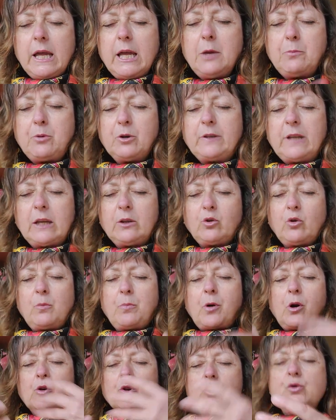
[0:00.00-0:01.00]
Et peut-être
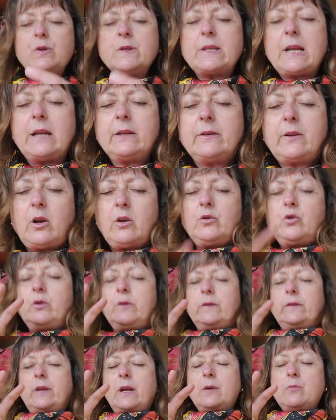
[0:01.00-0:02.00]
on prend juste un temps de
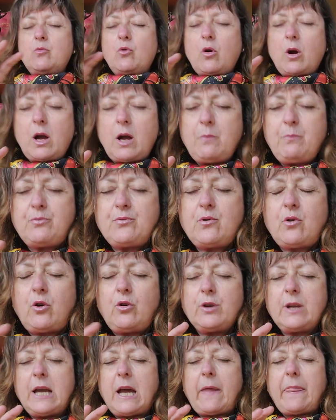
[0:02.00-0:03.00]
témoin pour
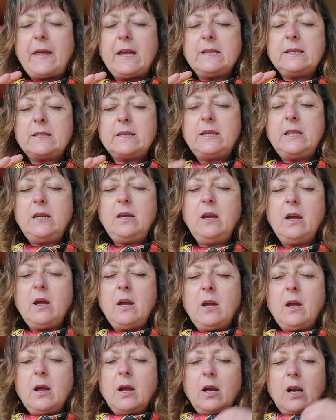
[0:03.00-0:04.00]
regarder si
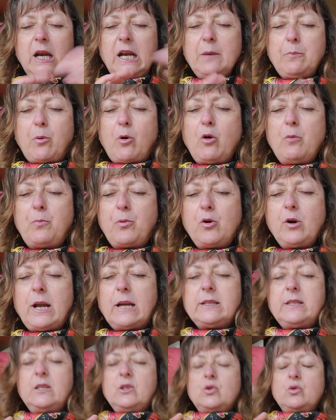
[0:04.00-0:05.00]
les propos,
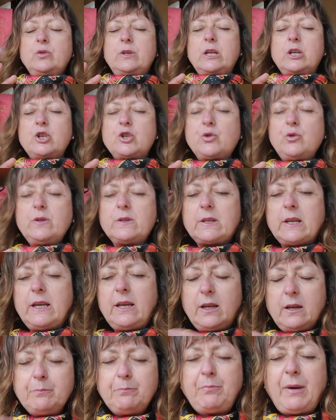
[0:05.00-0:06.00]
l'attitude est juste
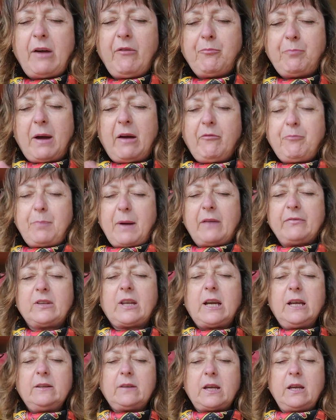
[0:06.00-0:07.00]
et paf, paf, paf,
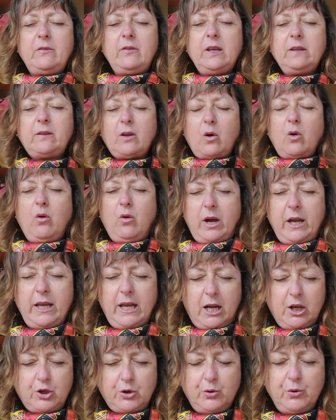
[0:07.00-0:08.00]
très très vite, on
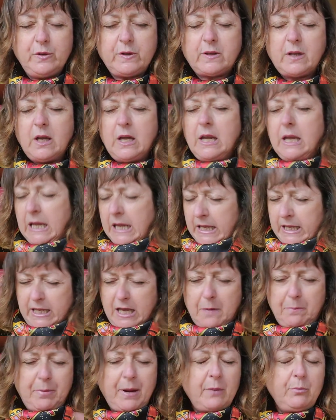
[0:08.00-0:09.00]
réajuste. Il
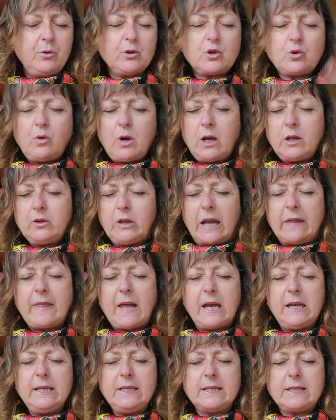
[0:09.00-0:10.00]
n'y a pas besoin
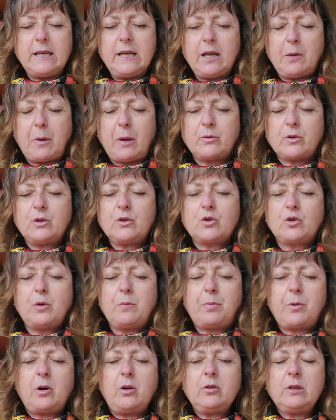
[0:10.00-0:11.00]
d'analyser, il n'y a pas besoin de se
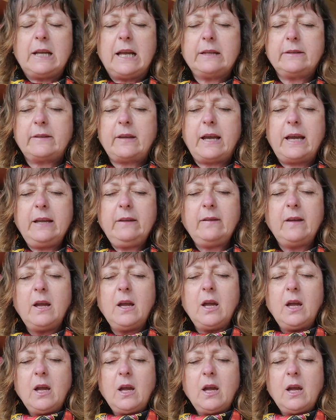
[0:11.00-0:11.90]
prendre la tête.